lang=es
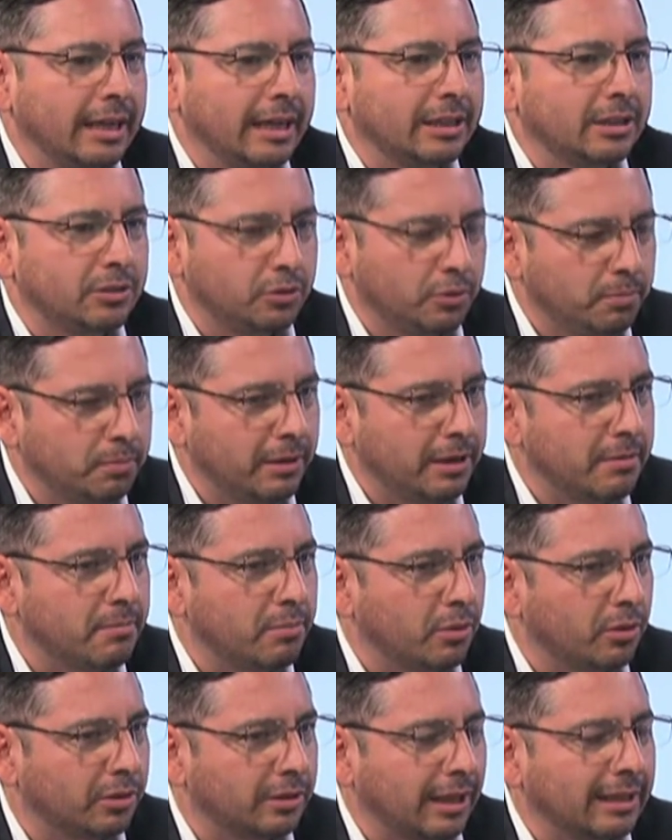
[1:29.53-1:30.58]
súper
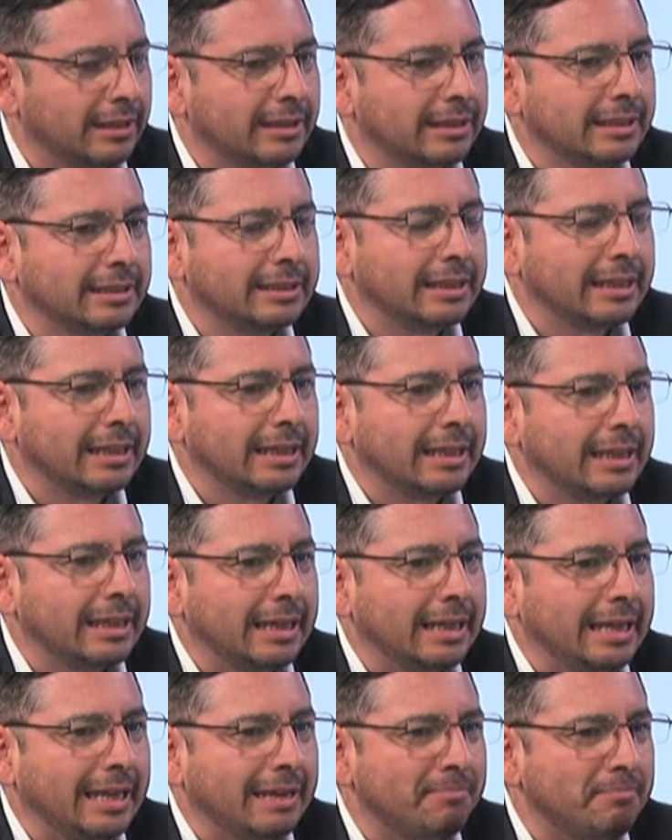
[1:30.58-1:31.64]
importantes
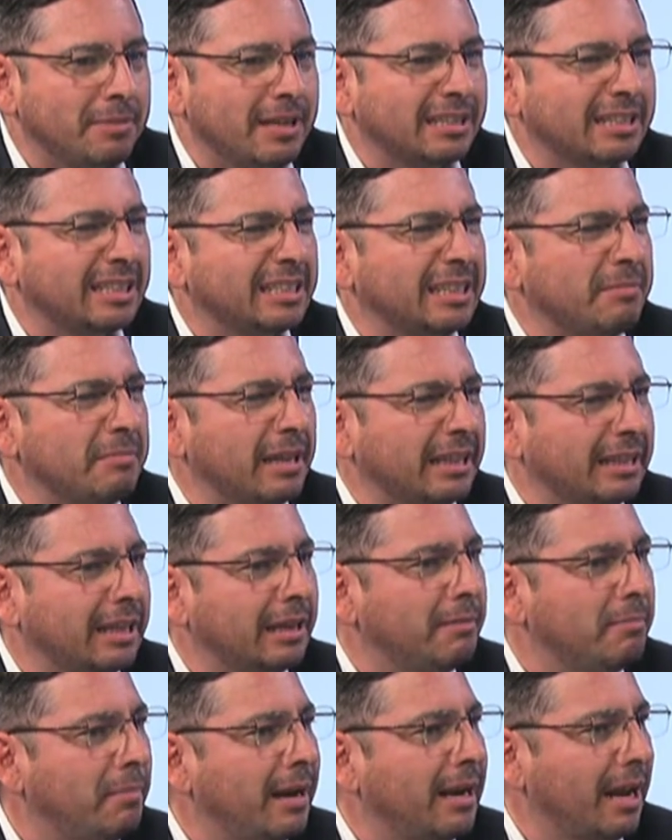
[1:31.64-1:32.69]
y empiezas a meter
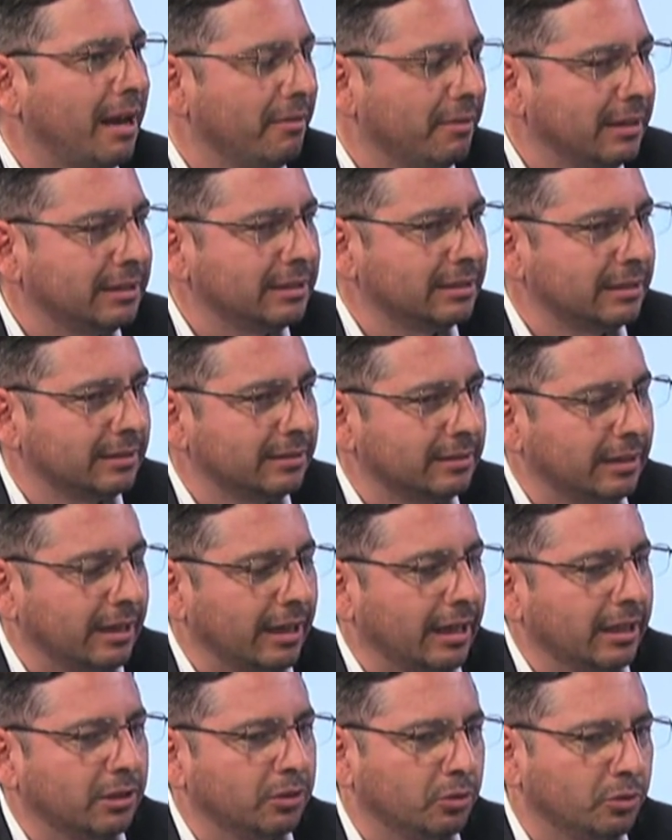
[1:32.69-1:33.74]
palabras
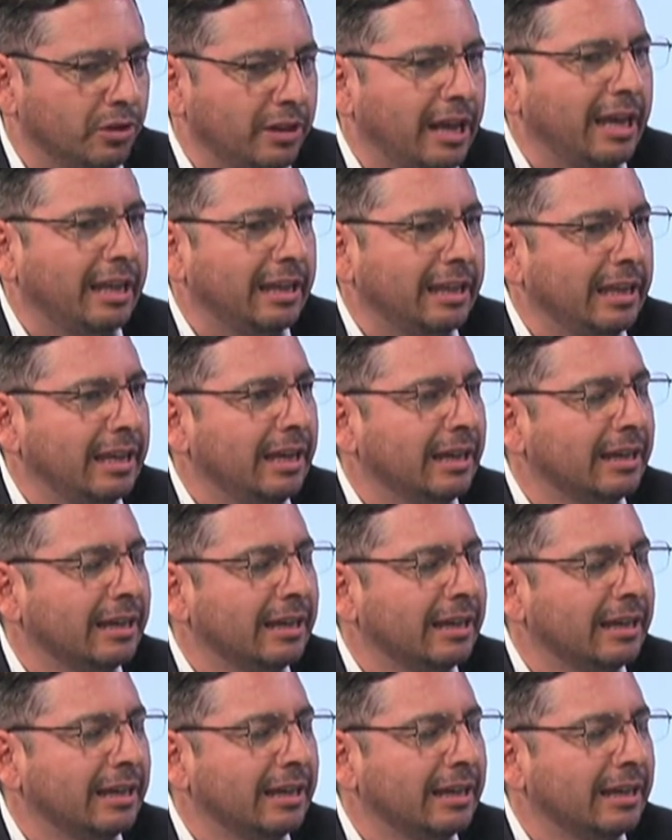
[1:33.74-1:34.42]
en tu día a día